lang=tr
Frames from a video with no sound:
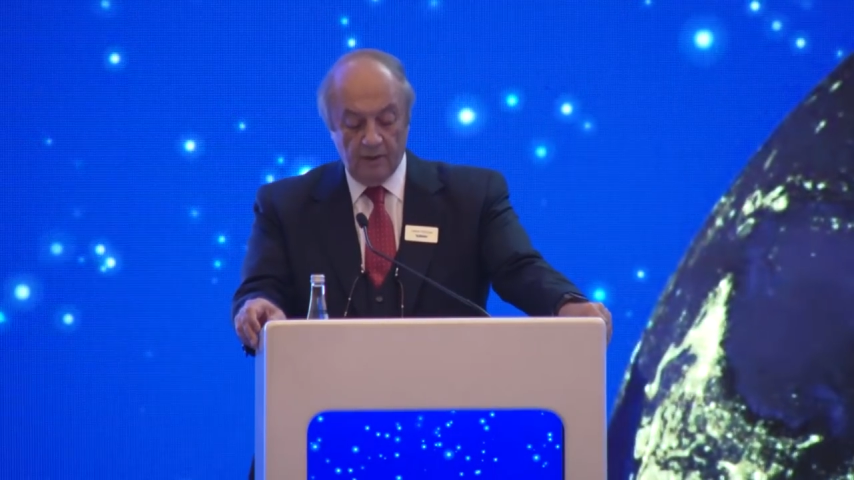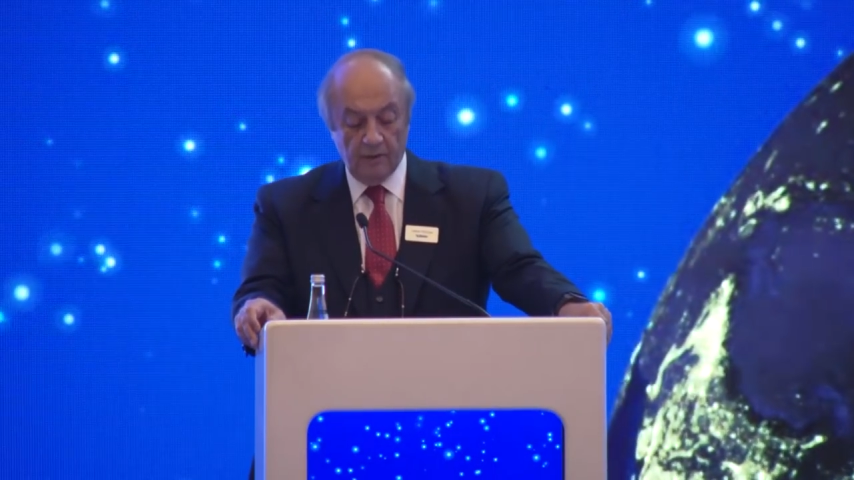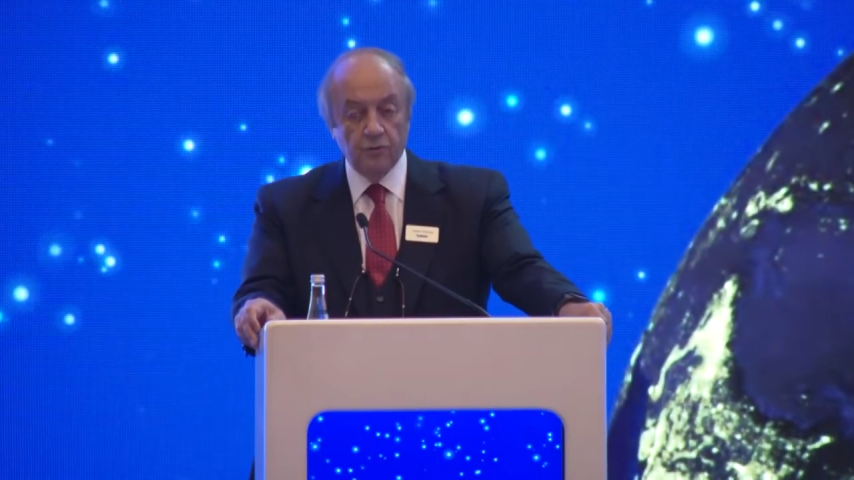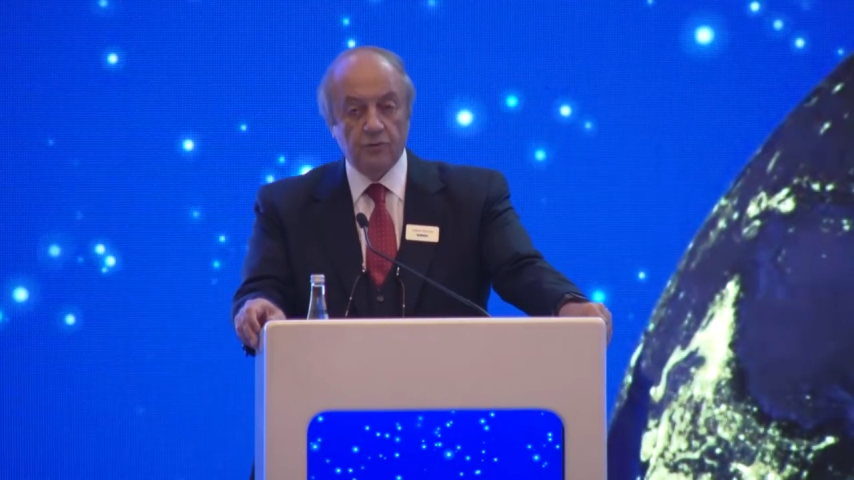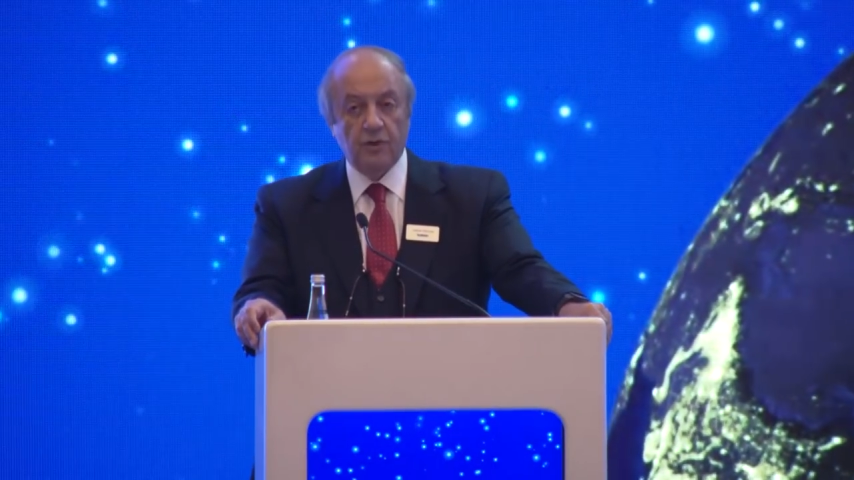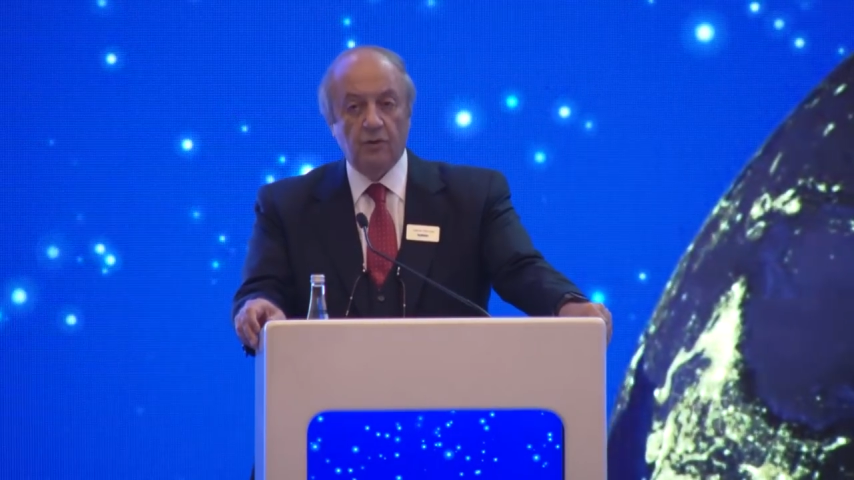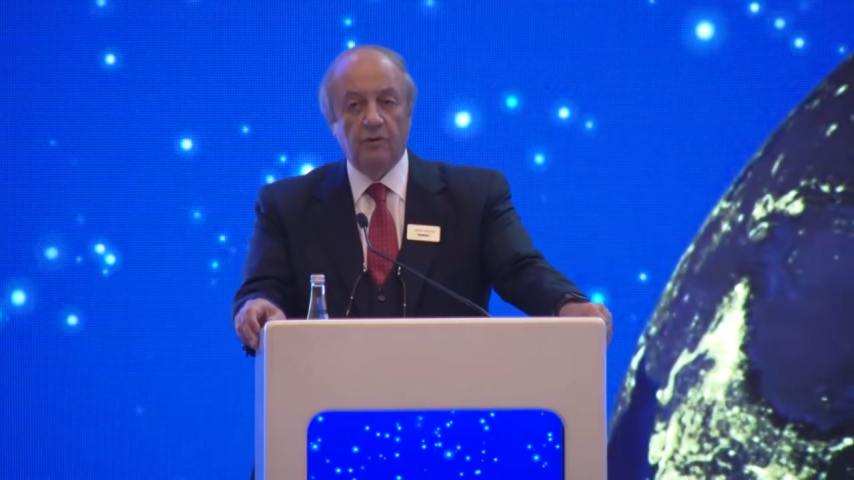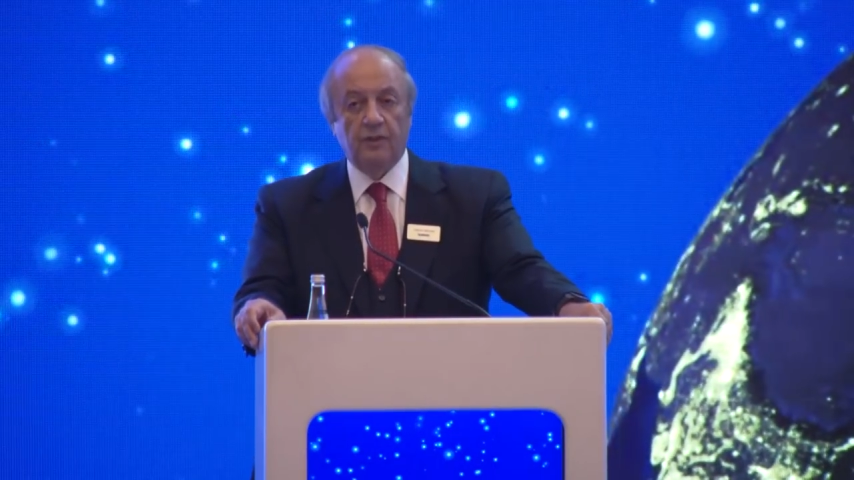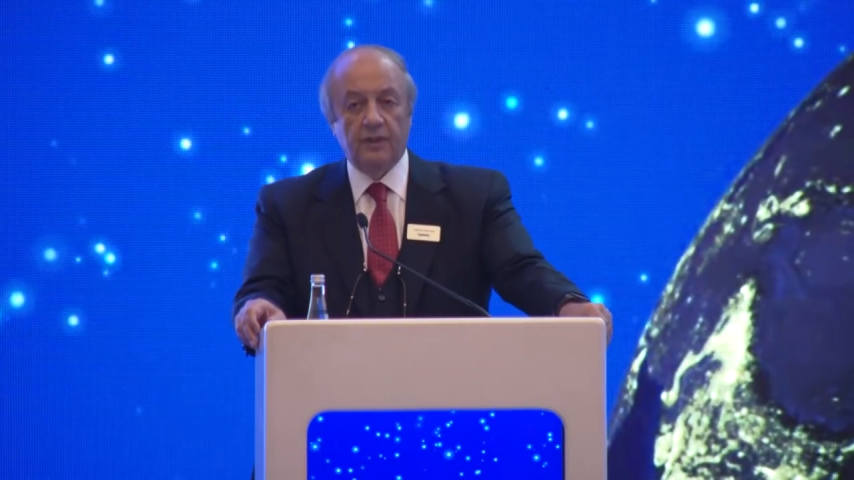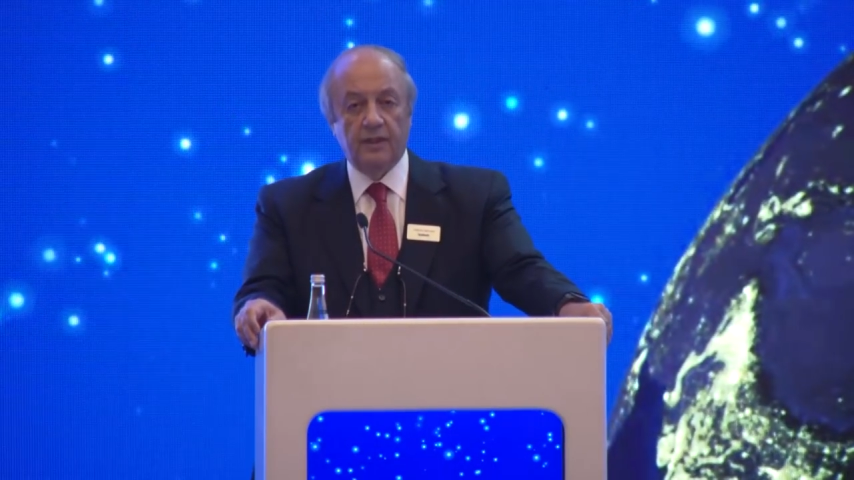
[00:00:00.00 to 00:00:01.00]
yüzde on
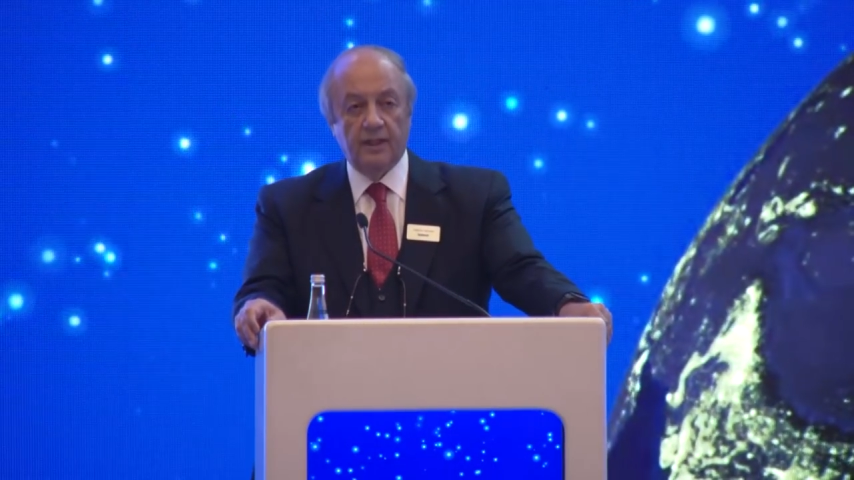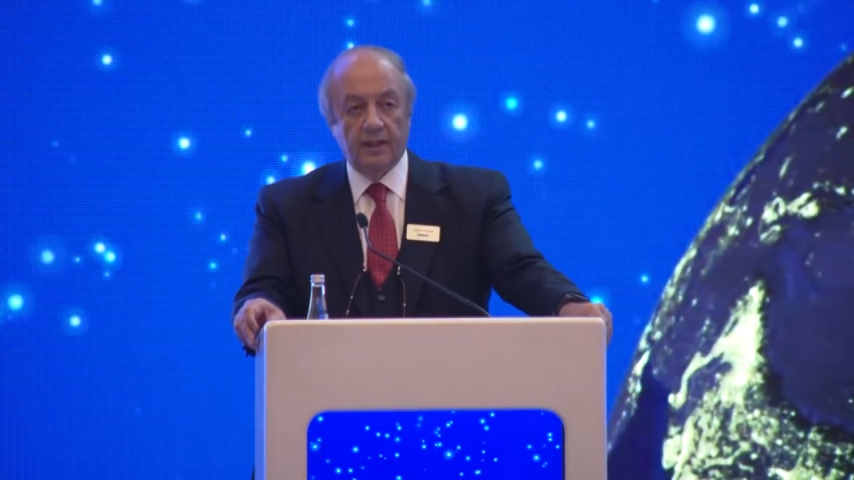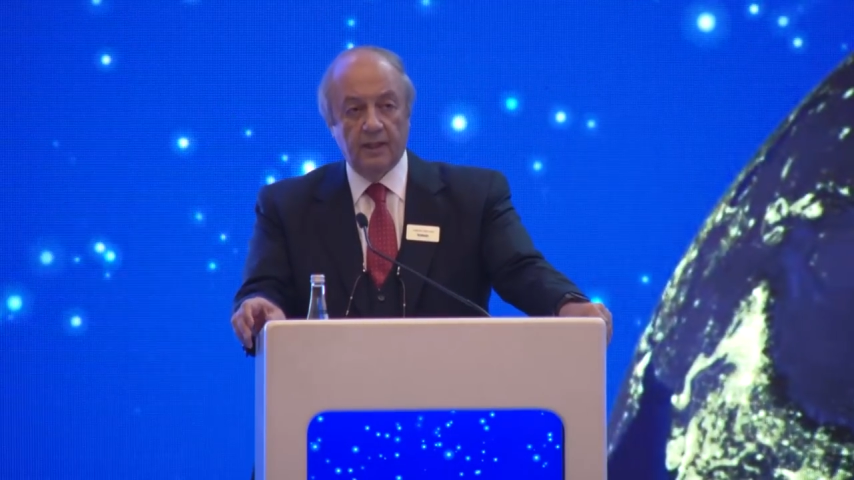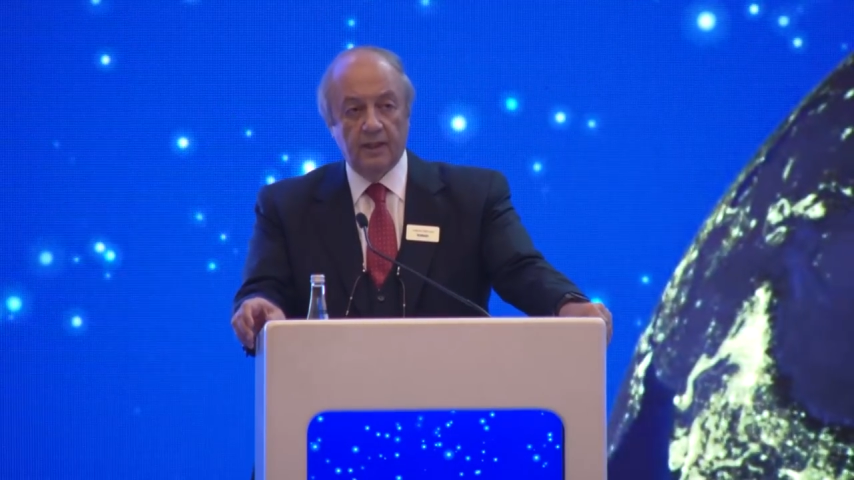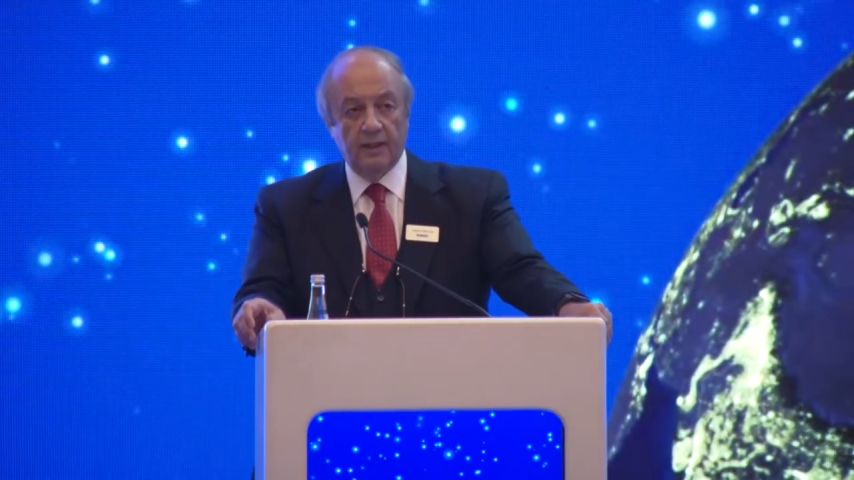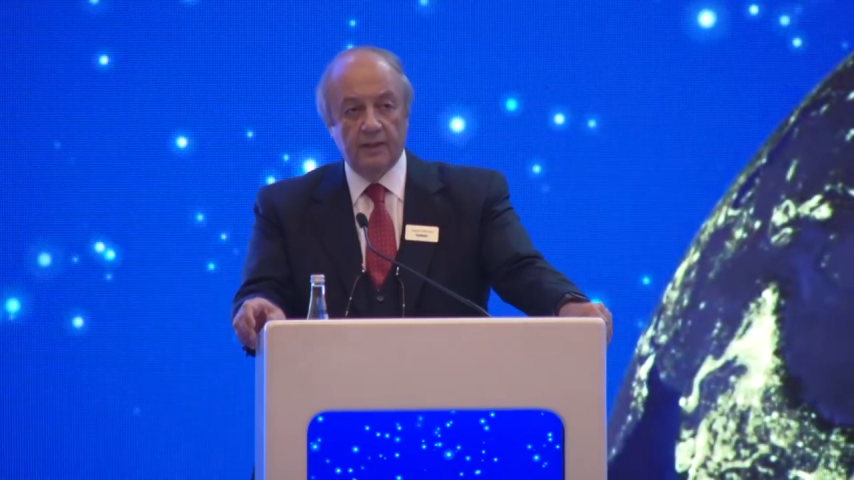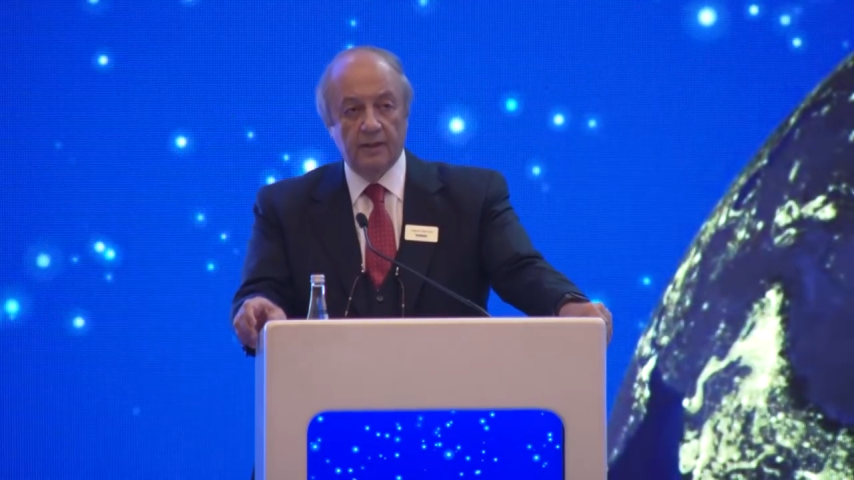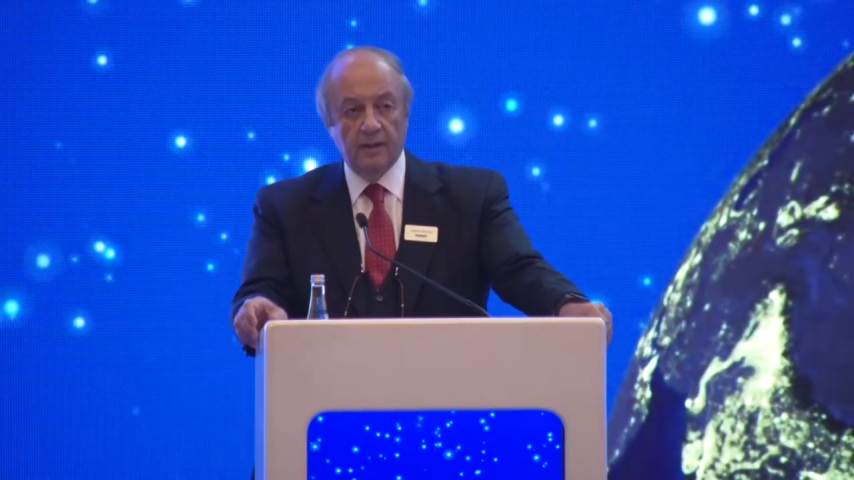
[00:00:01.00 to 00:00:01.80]
yedilere geriledi.